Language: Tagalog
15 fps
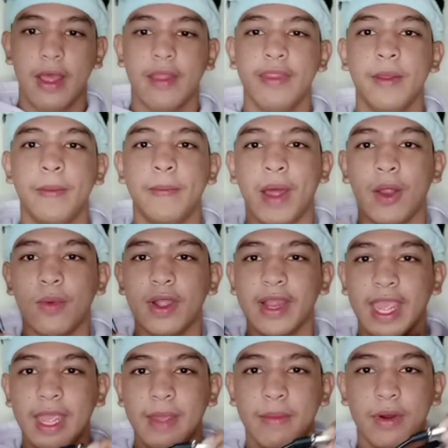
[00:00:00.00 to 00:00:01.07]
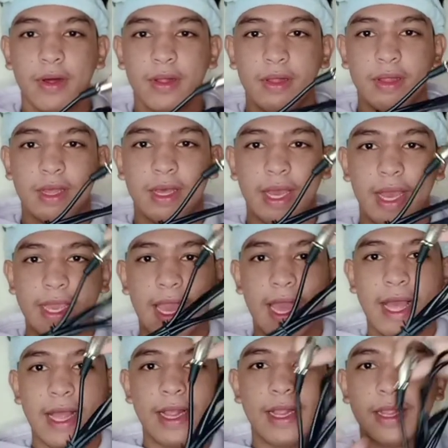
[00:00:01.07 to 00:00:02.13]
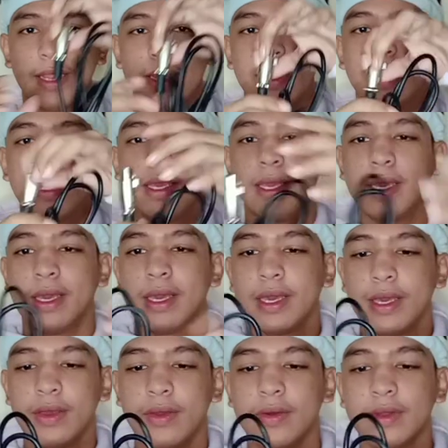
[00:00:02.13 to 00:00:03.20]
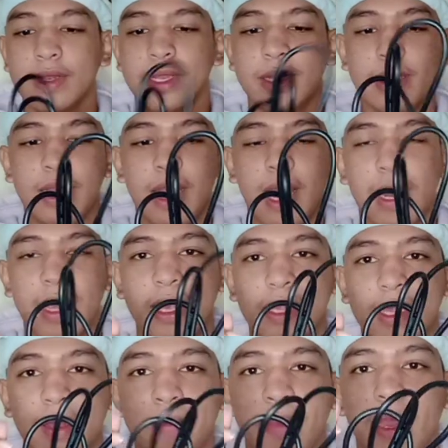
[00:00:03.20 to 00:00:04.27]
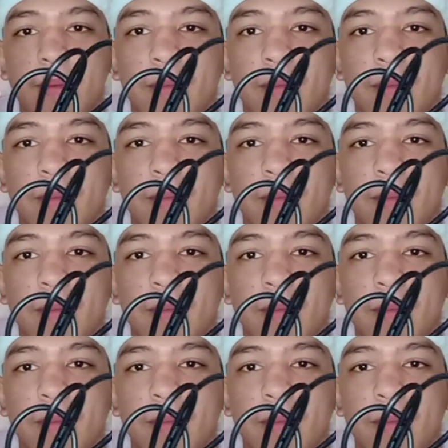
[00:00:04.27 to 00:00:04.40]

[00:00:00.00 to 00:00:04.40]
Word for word: the power cable. Ayan. Yung nilalagay sa mic